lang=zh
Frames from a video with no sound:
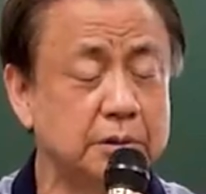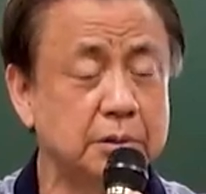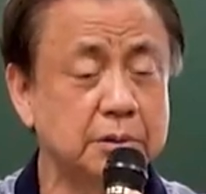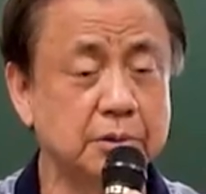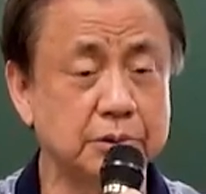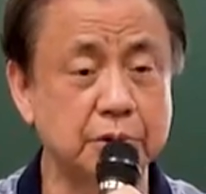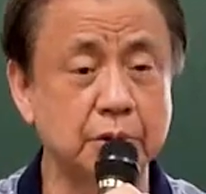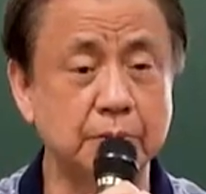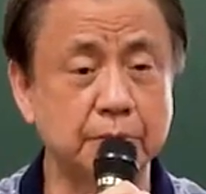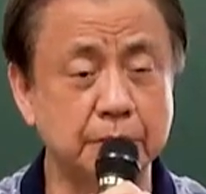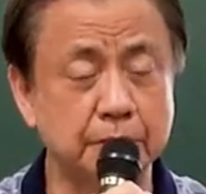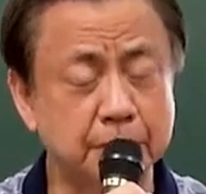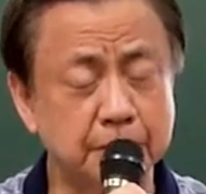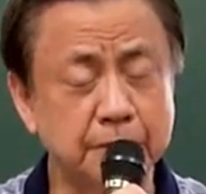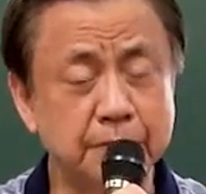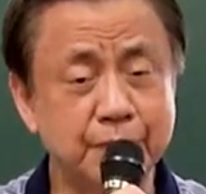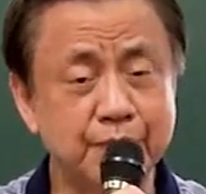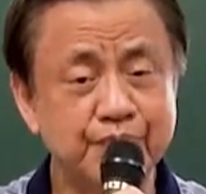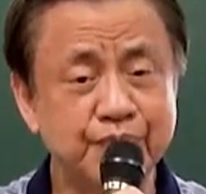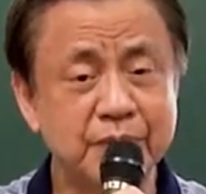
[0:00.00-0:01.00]
我说嗯
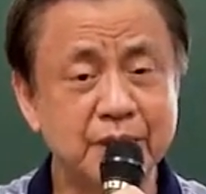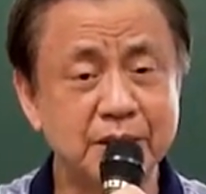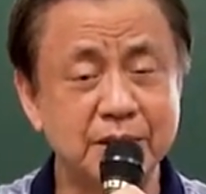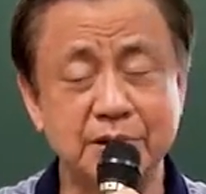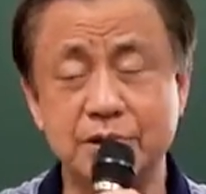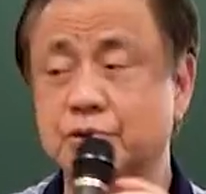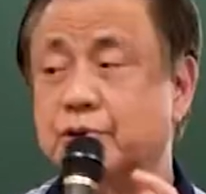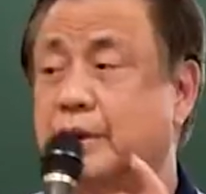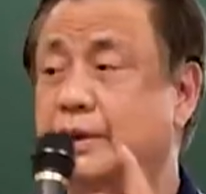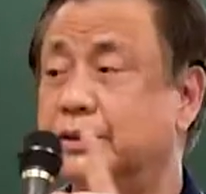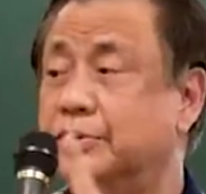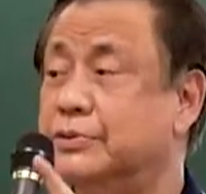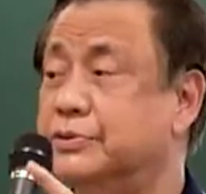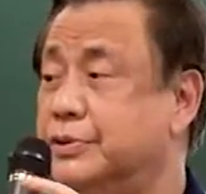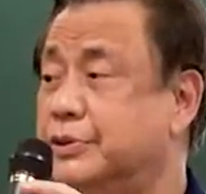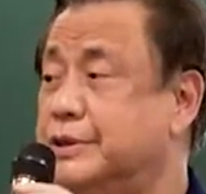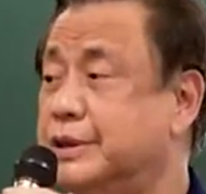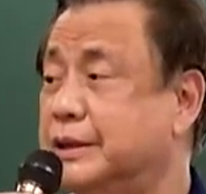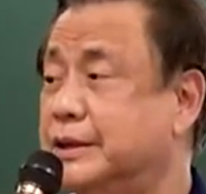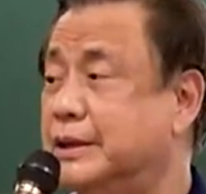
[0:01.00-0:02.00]
哼，我说刚刚同
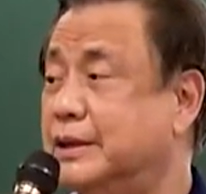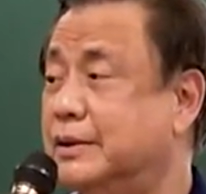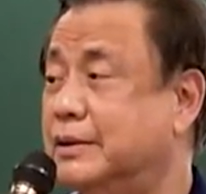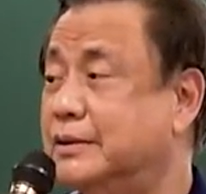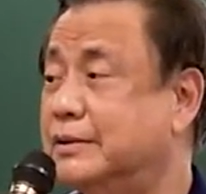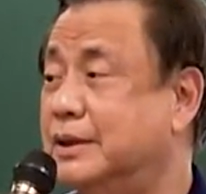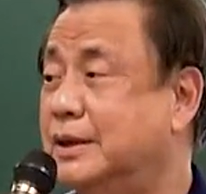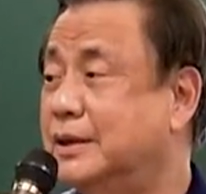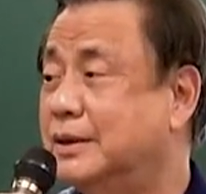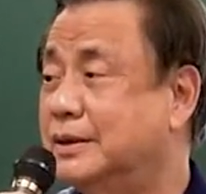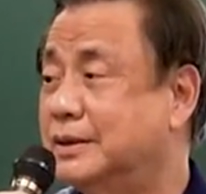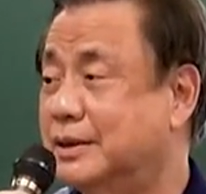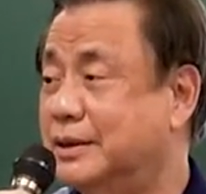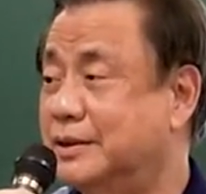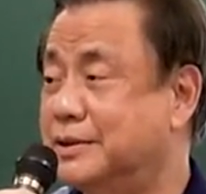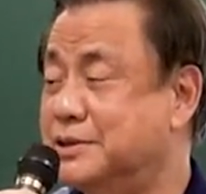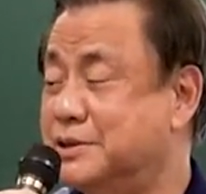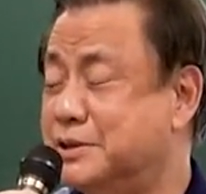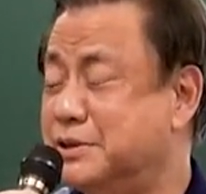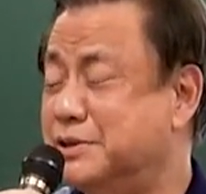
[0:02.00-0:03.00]
学提到，刚
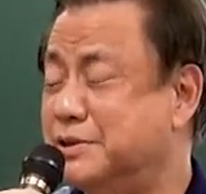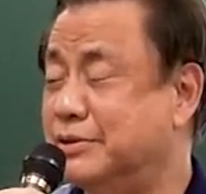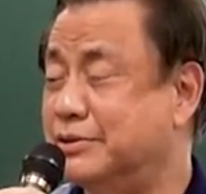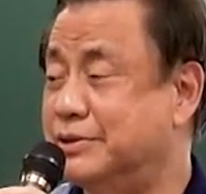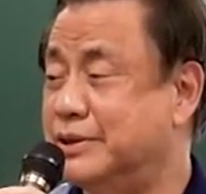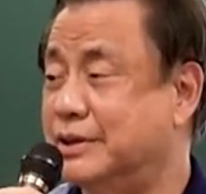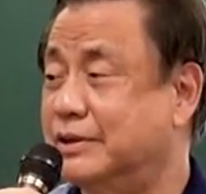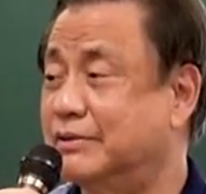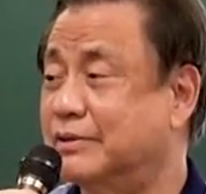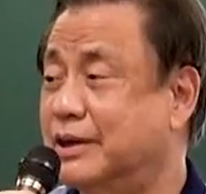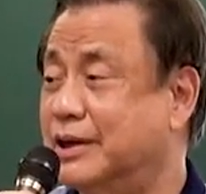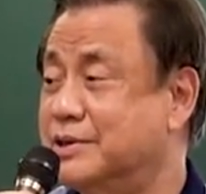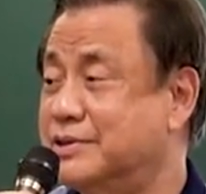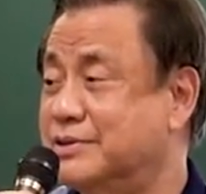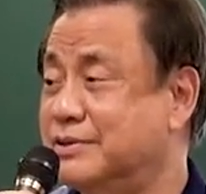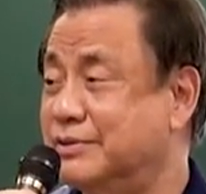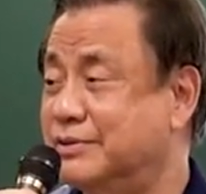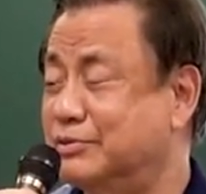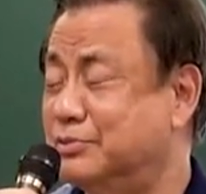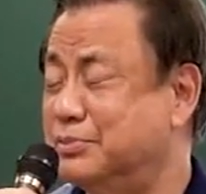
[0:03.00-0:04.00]
刚身体有讲，我开
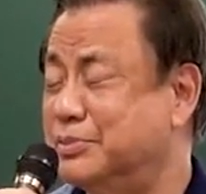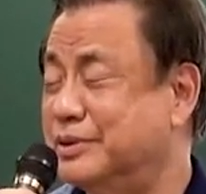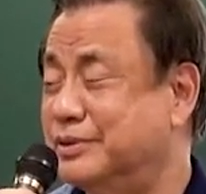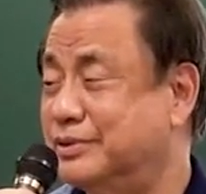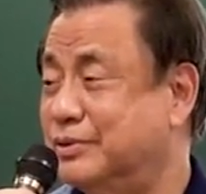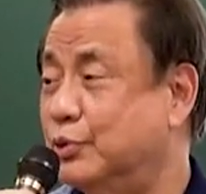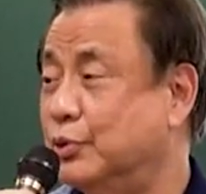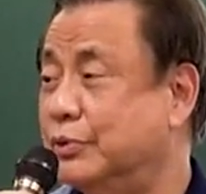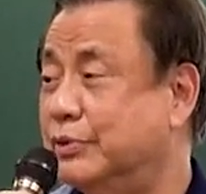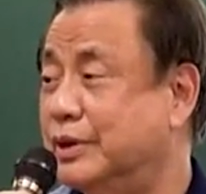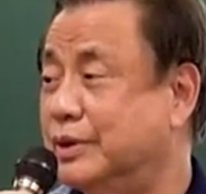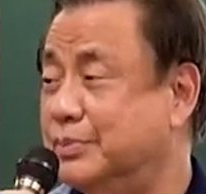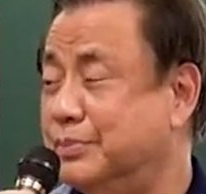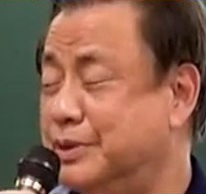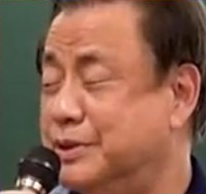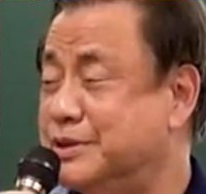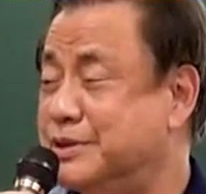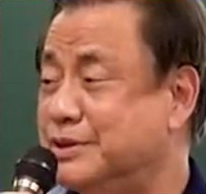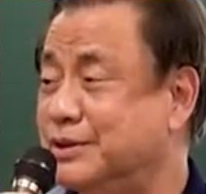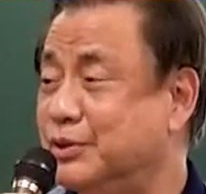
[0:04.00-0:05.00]
始我们的对话，
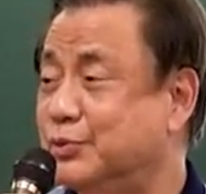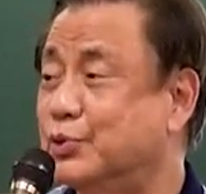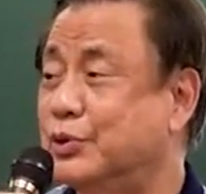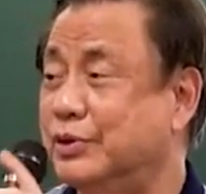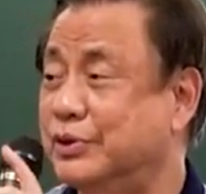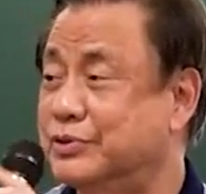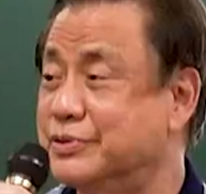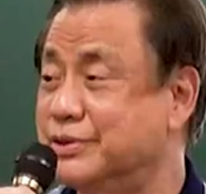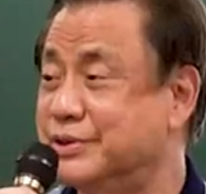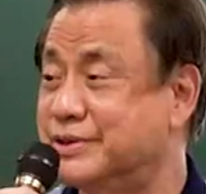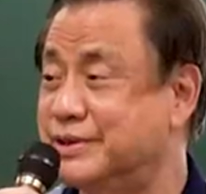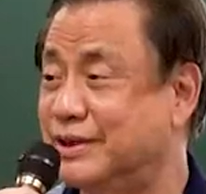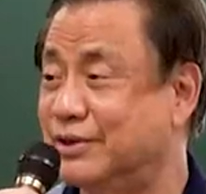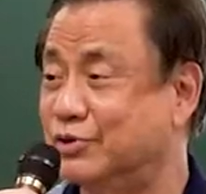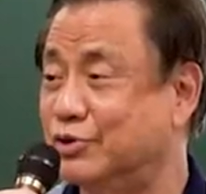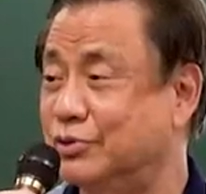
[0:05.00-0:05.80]
门诊的对话就是这样。